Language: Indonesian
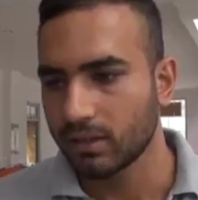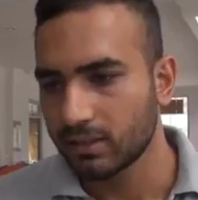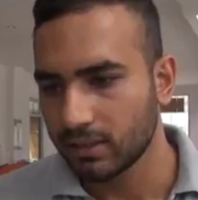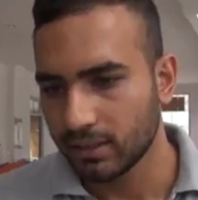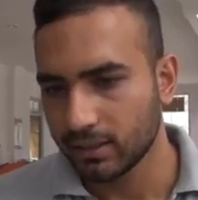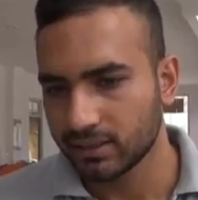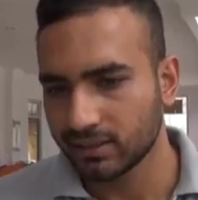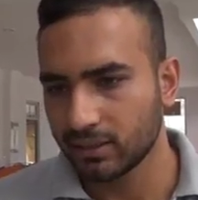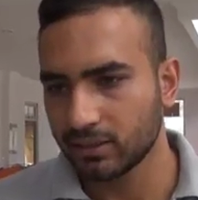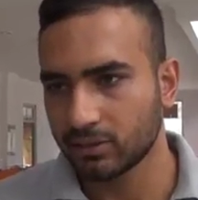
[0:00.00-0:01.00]
Di, di
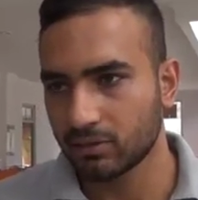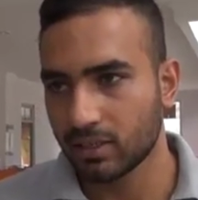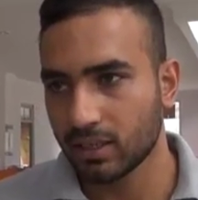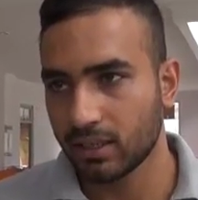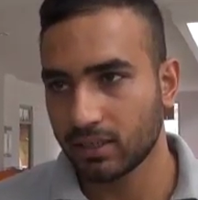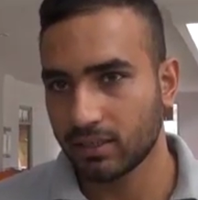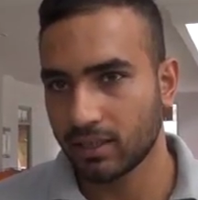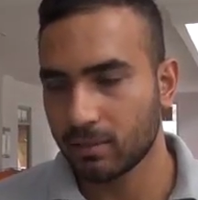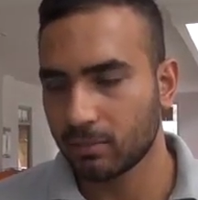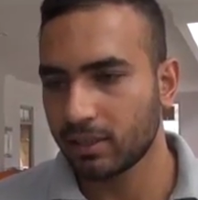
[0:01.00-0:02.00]
sini sudah
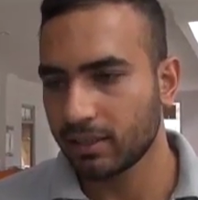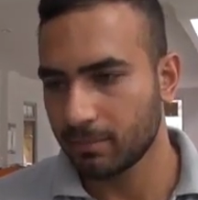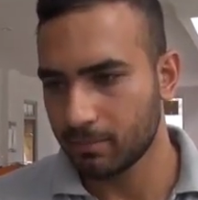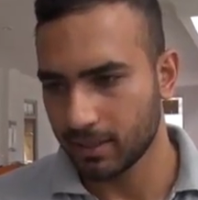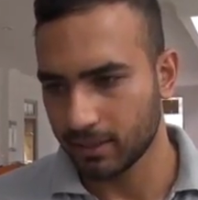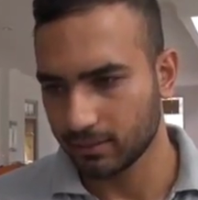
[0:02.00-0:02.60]
tiga bulan lebih.